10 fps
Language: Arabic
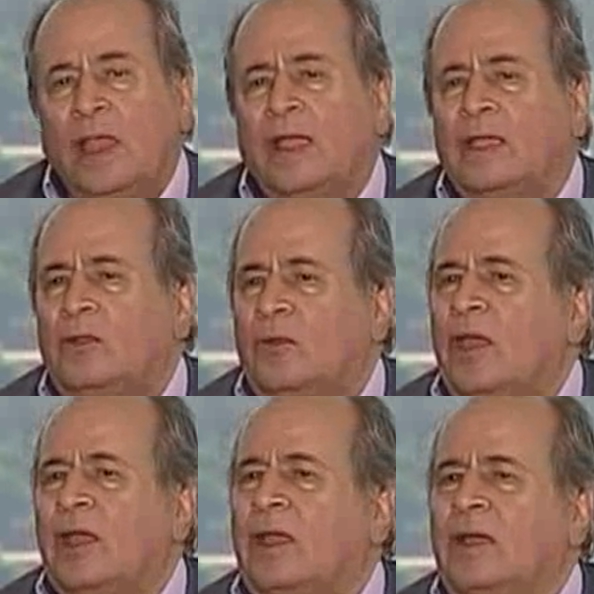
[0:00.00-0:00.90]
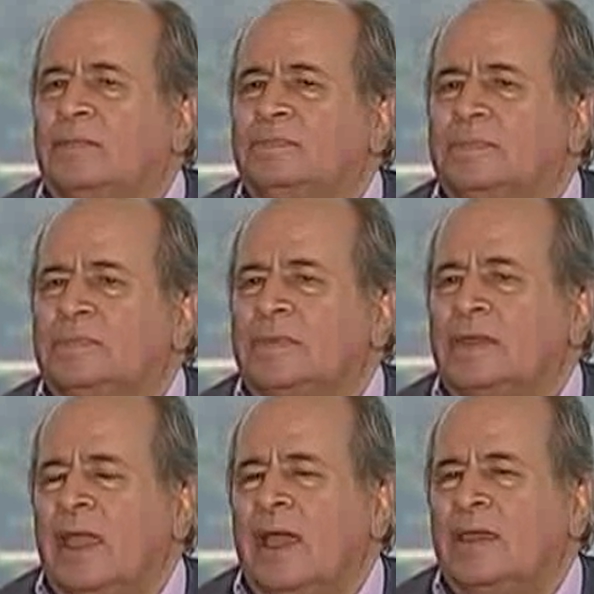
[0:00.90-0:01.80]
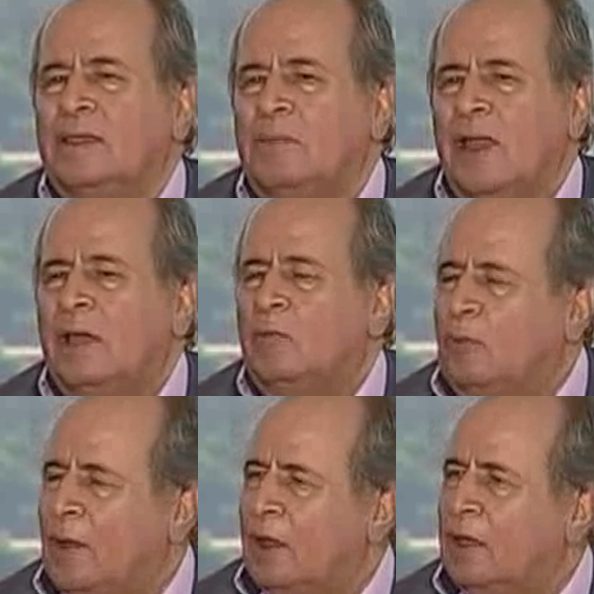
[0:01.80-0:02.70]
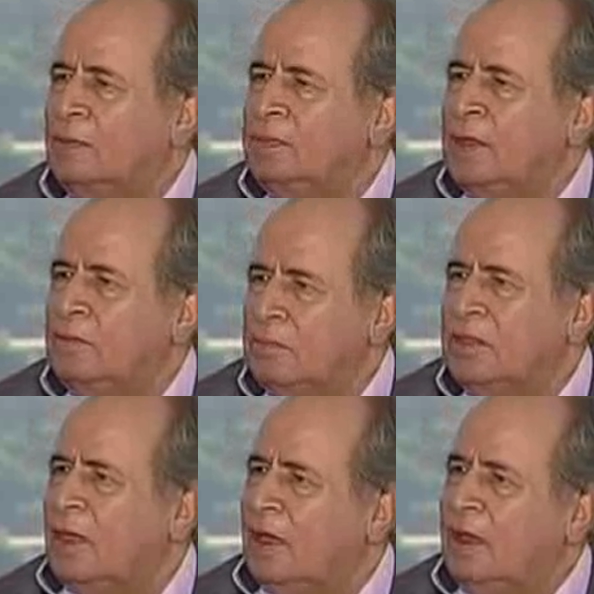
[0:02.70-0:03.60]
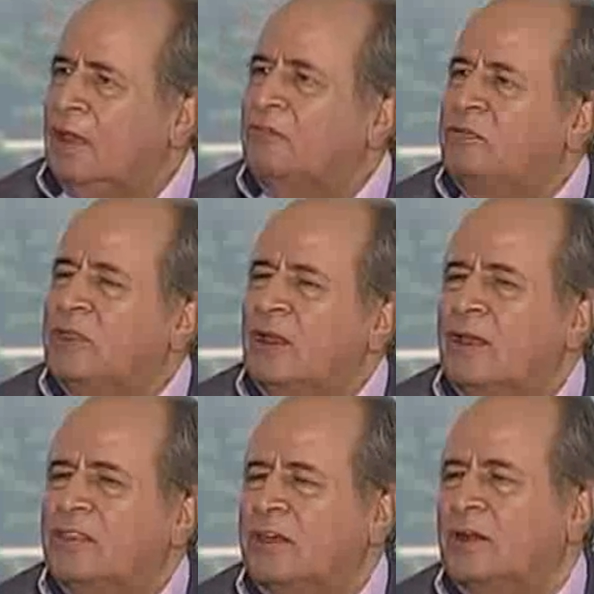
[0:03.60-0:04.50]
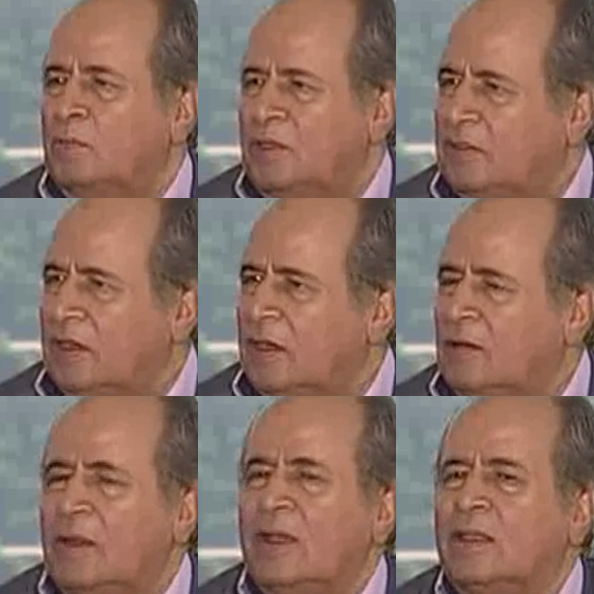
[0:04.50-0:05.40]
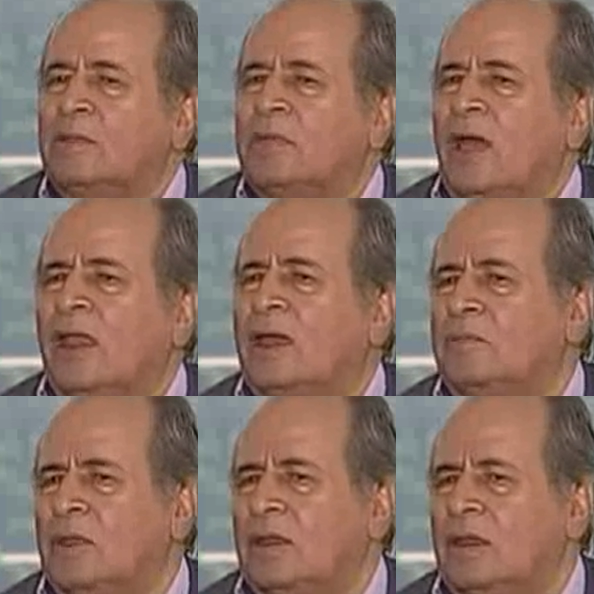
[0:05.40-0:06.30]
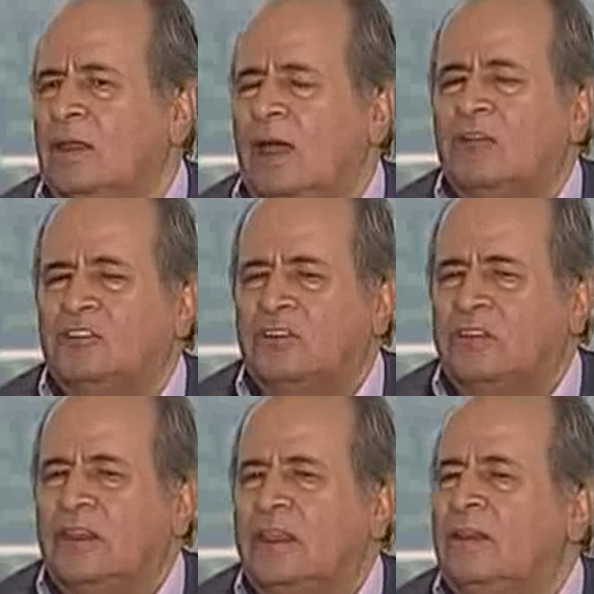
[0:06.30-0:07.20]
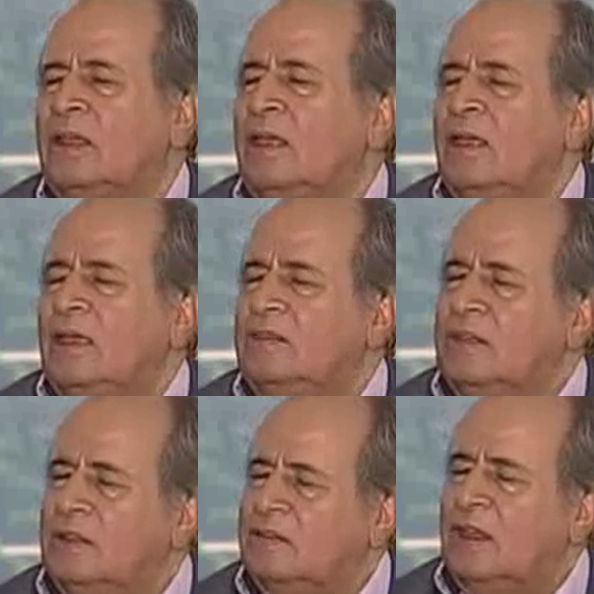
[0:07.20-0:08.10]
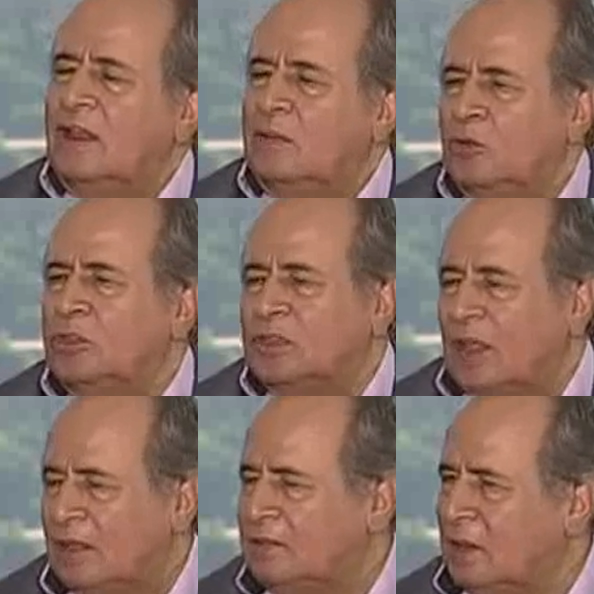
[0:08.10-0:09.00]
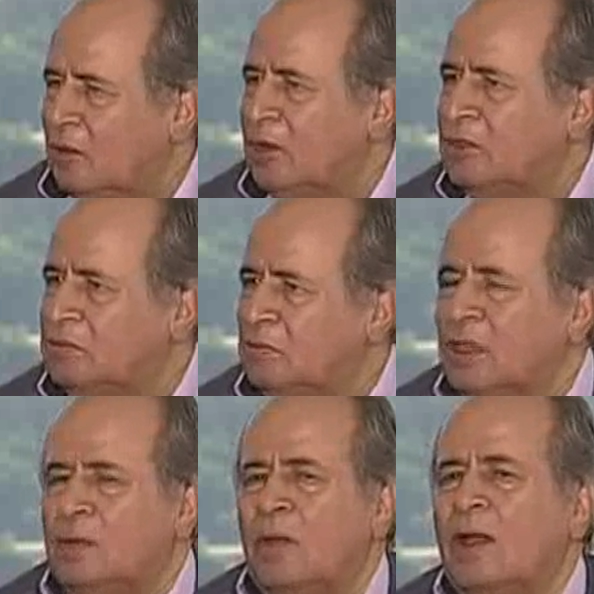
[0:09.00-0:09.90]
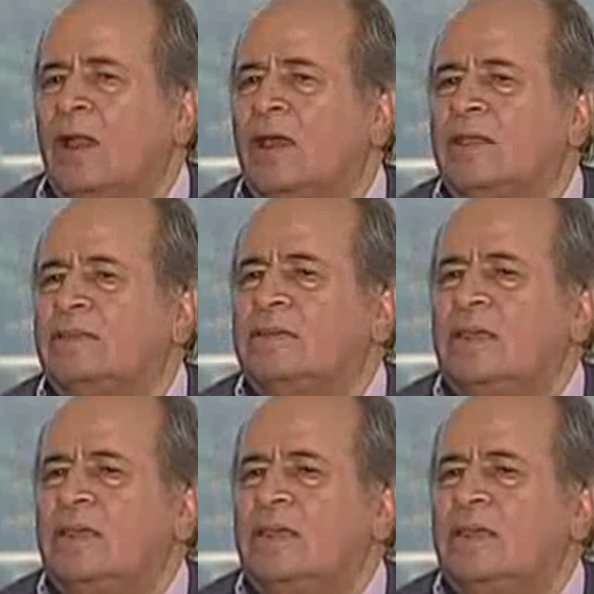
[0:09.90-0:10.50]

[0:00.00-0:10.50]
لكن هناك يعني بلا مبالغه بضع آلاف من الآثار المنسية وأنا كتبت عنها من عشر سنين سلسلة لمدة ثلاث سنوات من المقالات